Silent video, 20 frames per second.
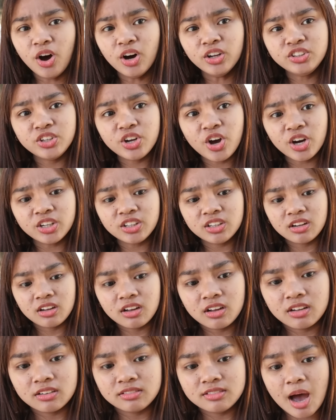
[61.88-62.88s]
Noon yon.
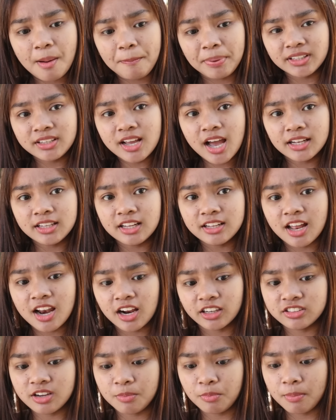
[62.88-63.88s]
Dapat nga, di
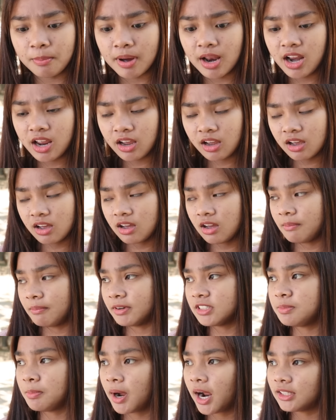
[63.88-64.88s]
na lang siya bumalik.
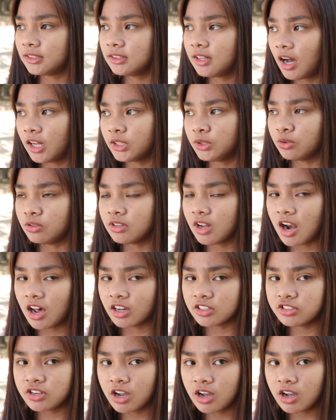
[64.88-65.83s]
Mas maganda nga doon na lang